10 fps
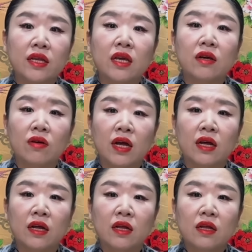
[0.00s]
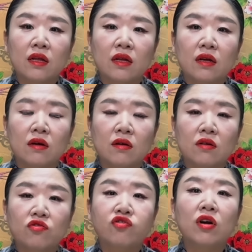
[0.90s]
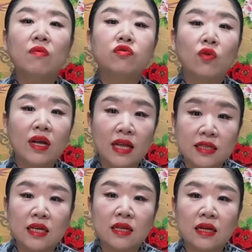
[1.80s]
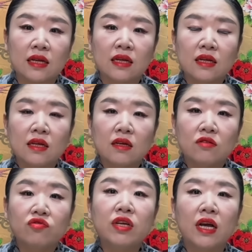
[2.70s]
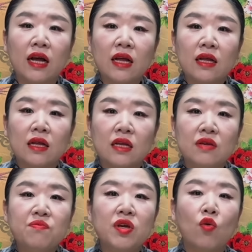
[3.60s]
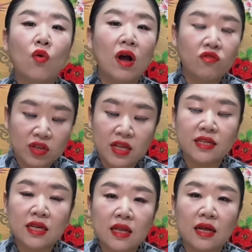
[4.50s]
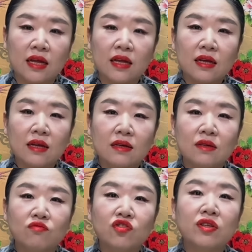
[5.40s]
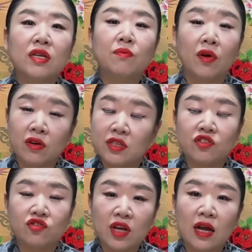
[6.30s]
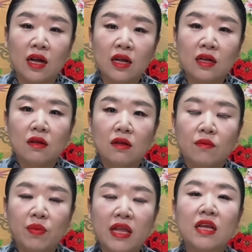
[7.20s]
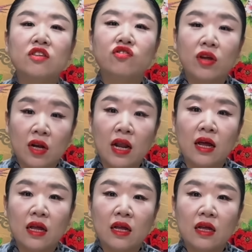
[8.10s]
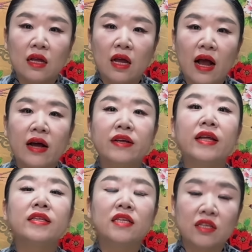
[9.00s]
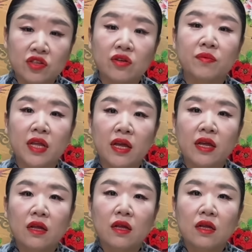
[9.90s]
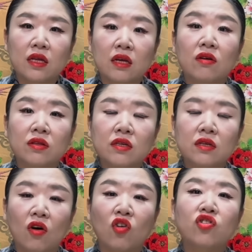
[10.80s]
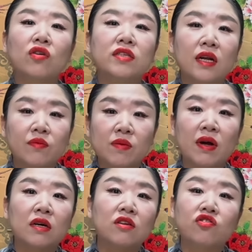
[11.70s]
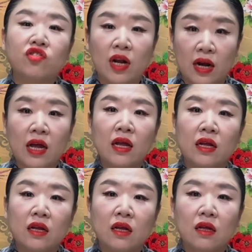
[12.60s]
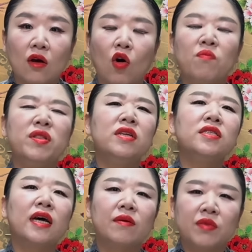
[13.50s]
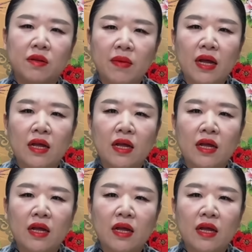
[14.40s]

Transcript: 얘기인 거야. 어, 국가 부도가 나잖아. 우리가 인민공화국이 되잖아. 그럼 무슨 일이 벌어지는지 알아? 베네수엘라, 아르헨티나처럼 돼. 이거는 어떤 사람들만 그러는 줄 알아? 없는 사람들만.